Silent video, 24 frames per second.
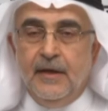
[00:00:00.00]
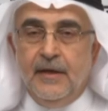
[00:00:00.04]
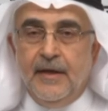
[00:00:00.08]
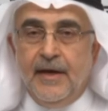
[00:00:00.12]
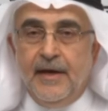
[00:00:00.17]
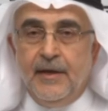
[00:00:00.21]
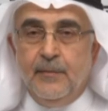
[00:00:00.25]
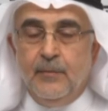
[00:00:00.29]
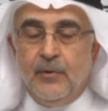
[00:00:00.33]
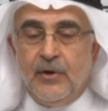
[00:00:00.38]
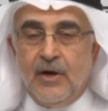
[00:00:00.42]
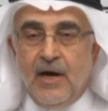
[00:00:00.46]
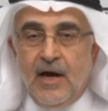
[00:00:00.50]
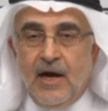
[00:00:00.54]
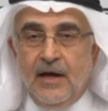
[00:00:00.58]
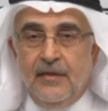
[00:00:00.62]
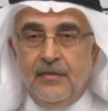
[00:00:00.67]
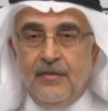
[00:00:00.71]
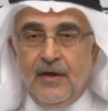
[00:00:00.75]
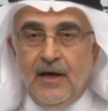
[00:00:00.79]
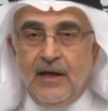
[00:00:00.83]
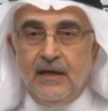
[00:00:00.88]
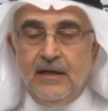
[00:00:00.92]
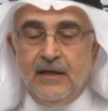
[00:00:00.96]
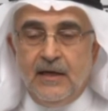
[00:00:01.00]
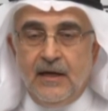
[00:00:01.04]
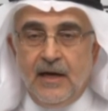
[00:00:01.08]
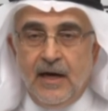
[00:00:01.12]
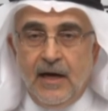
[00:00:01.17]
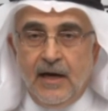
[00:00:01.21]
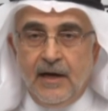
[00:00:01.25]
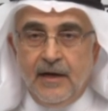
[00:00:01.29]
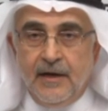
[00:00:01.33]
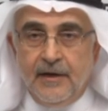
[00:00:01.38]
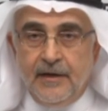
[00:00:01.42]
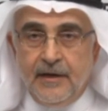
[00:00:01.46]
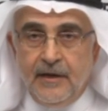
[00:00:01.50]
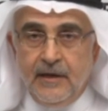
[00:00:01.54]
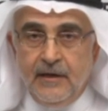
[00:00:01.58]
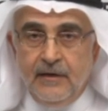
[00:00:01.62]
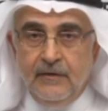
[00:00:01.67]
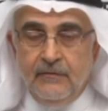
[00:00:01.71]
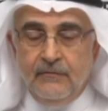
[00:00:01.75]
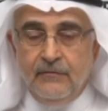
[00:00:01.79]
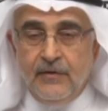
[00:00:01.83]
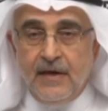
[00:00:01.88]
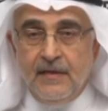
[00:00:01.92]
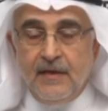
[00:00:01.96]
يعني مراعاة ذلك
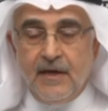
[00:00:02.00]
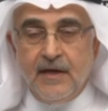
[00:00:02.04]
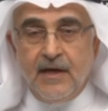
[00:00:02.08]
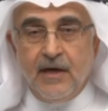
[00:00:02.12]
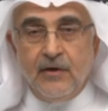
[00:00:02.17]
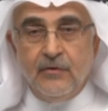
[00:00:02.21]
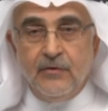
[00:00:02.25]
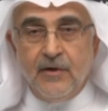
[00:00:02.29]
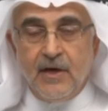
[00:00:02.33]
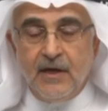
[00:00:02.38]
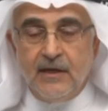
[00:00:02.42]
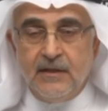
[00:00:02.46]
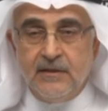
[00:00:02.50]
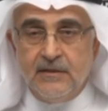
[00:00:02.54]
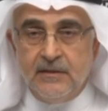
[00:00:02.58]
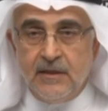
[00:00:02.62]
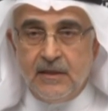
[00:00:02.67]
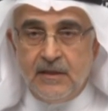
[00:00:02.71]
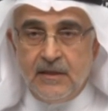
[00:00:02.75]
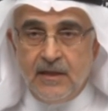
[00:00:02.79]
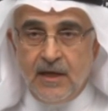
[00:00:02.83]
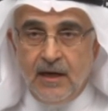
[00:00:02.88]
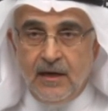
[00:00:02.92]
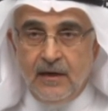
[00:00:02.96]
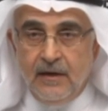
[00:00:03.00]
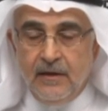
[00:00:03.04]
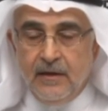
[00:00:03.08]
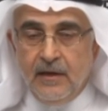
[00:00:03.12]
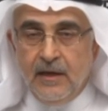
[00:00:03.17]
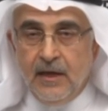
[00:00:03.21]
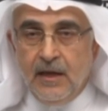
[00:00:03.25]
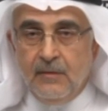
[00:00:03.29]
للآخرين فإذا كان هناك استثناء